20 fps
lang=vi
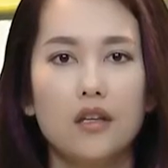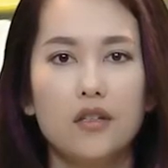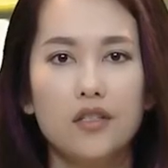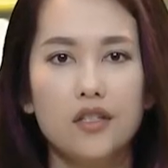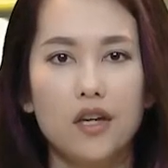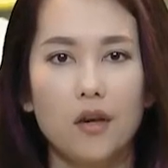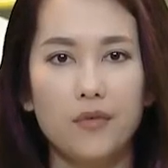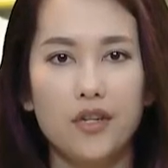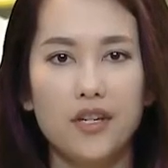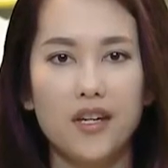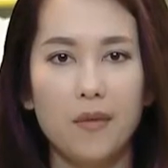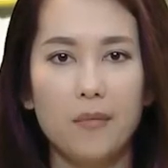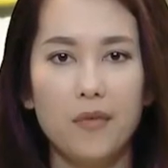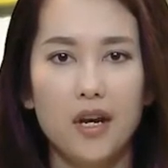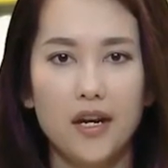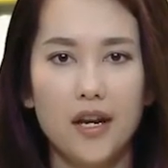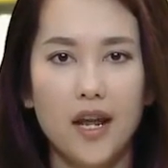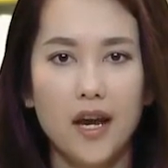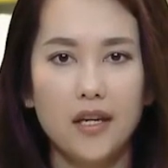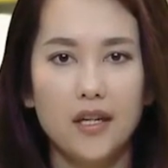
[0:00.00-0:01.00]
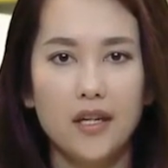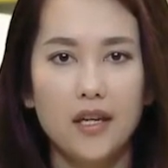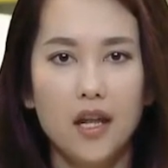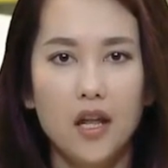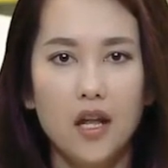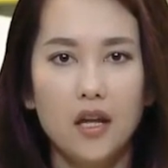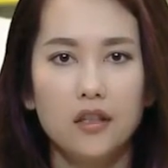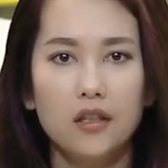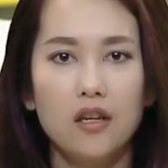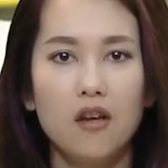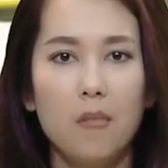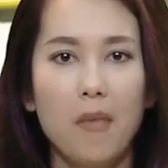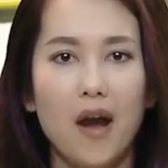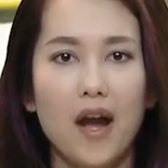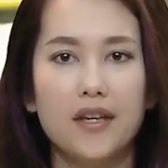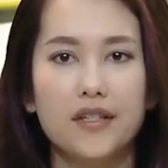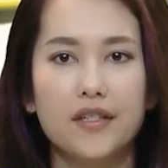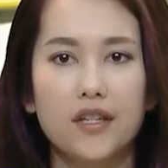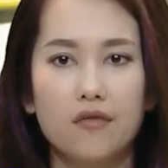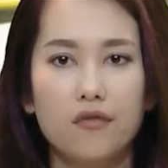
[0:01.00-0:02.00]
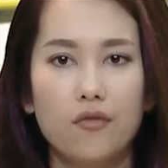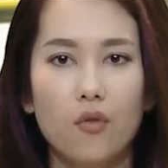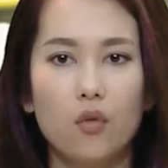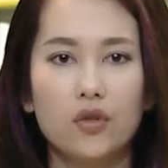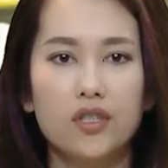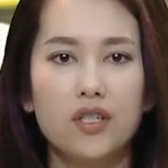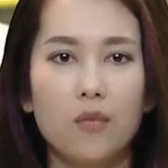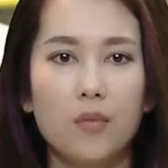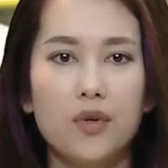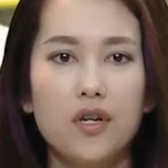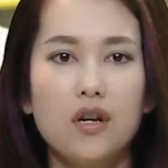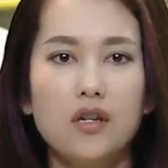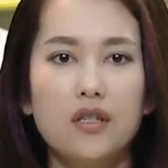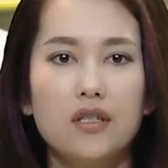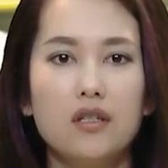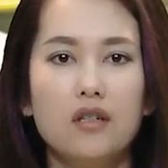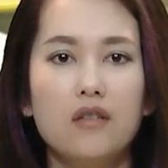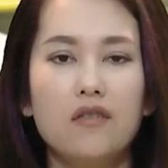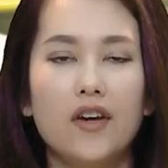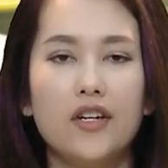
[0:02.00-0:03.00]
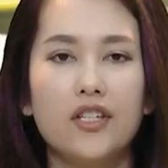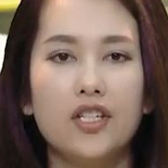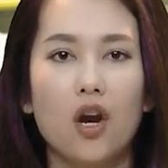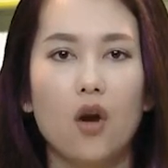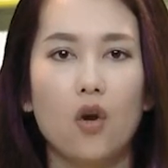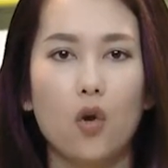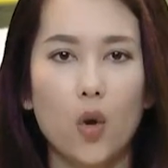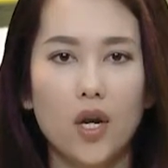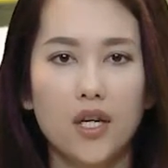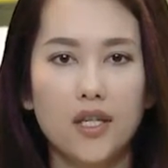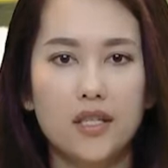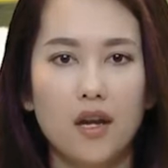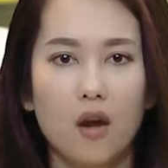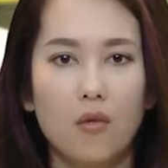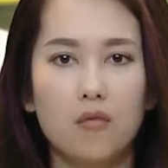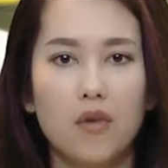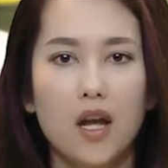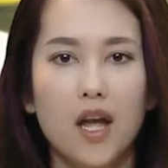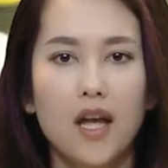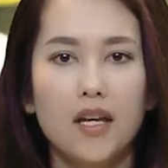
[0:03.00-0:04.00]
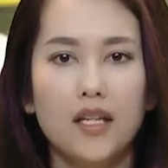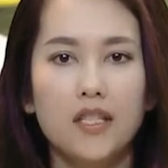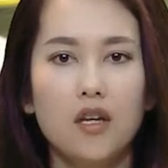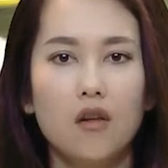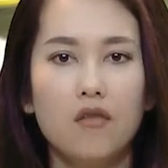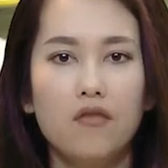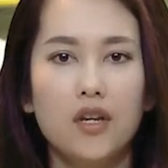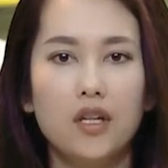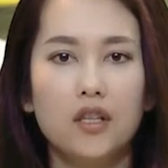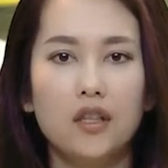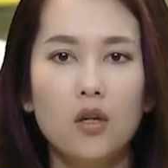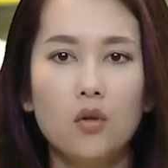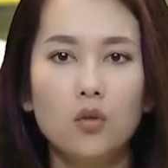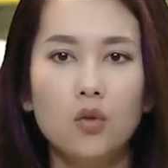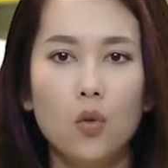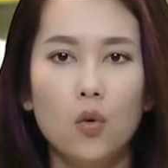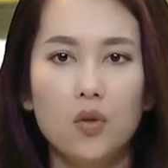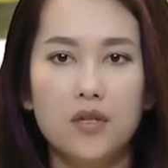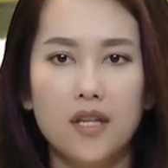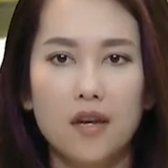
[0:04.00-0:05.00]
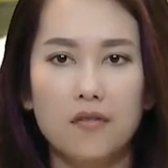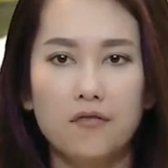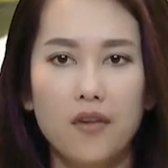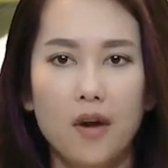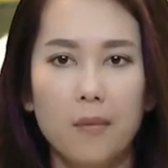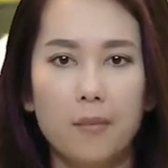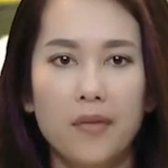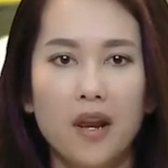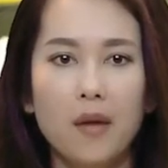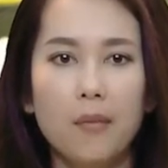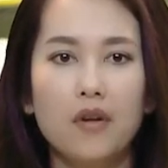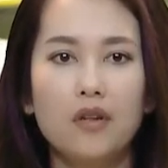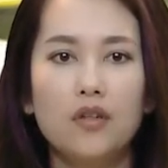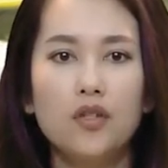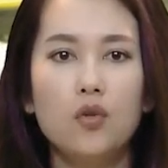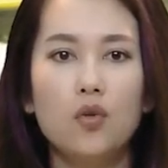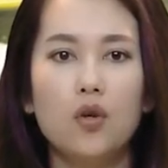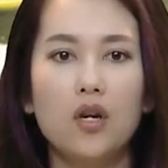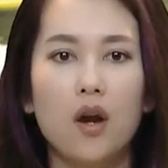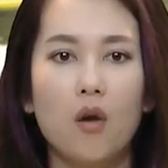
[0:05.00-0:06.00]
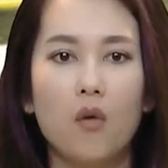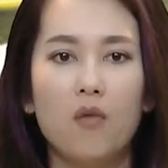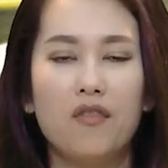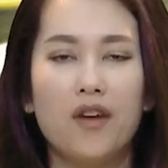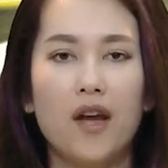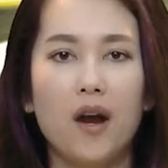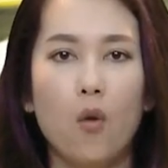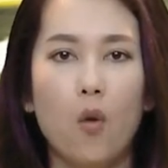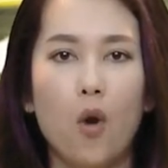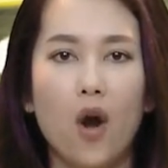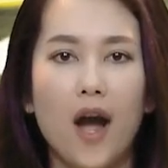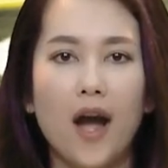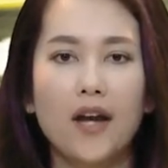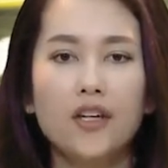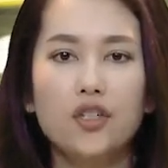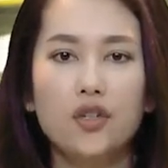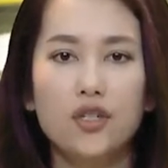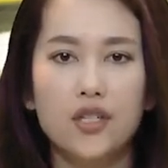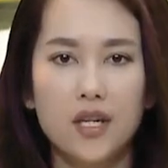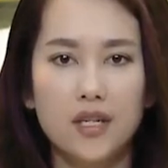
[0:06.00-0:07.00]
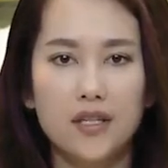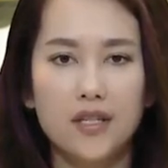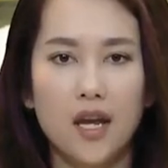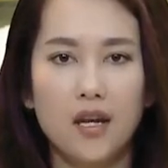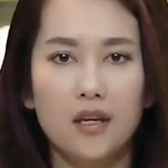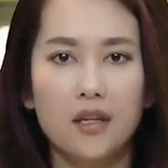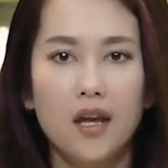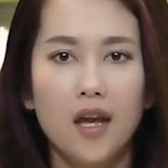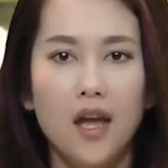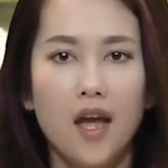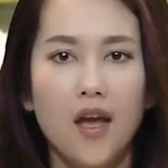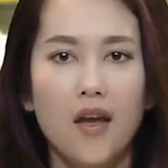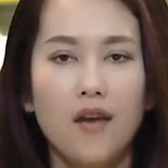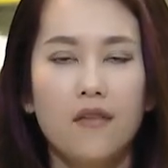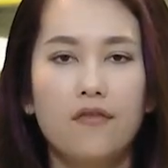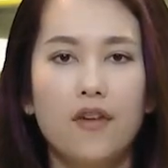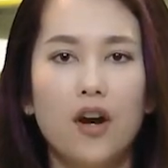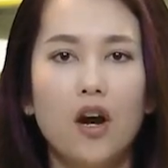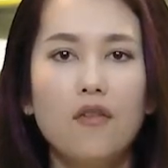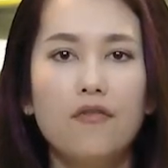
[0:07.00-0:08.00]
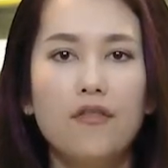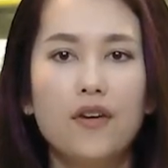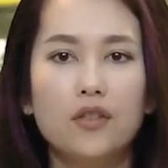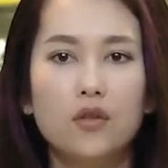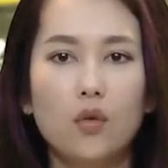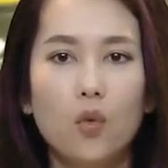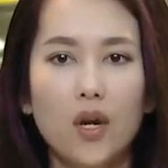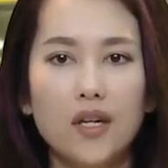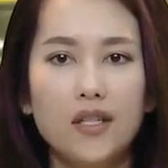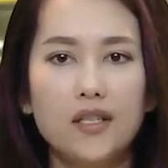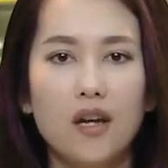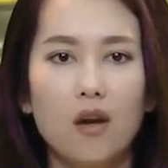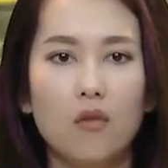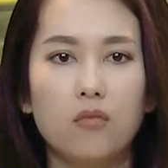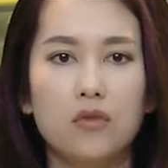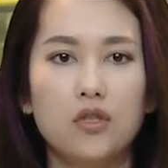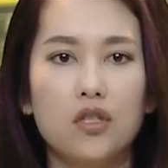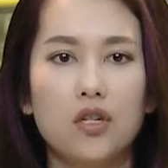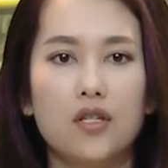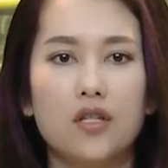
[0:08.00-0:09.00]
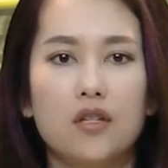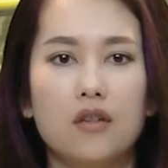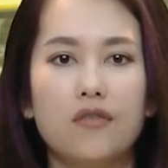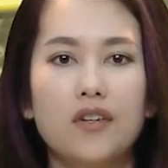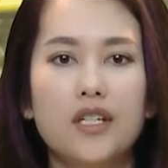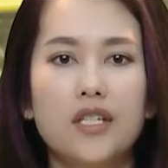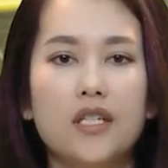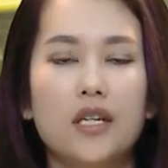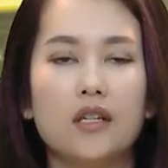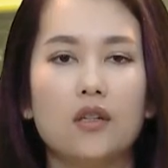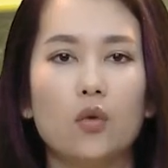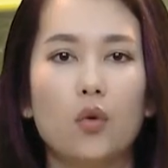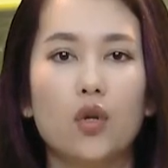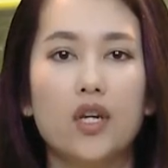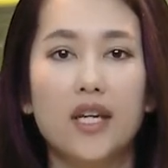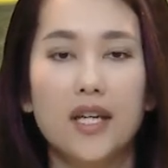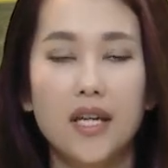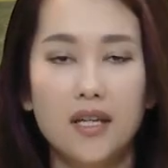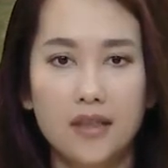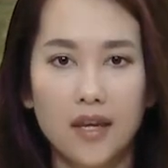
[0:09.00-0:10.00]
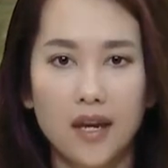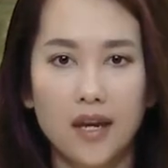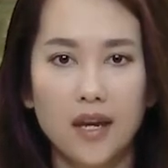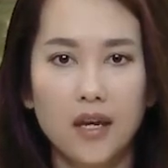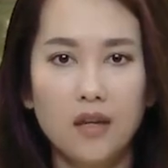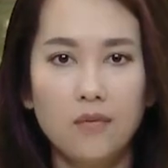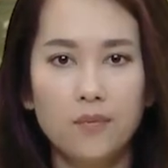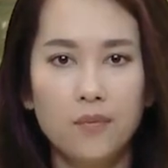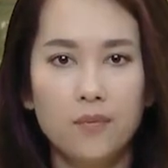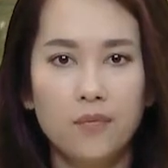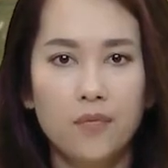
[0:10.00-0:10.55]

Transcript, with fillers: Trong những năm gần đây, thương mại dịch vụ trong nước giữ vai trò quan trọng trong việc tiêu thụ sản phẩm đáp ứng nhu cầu về hàng hóa cho nhân dân và góp phần quan trọng cho sự phát triển của nền kinh tế.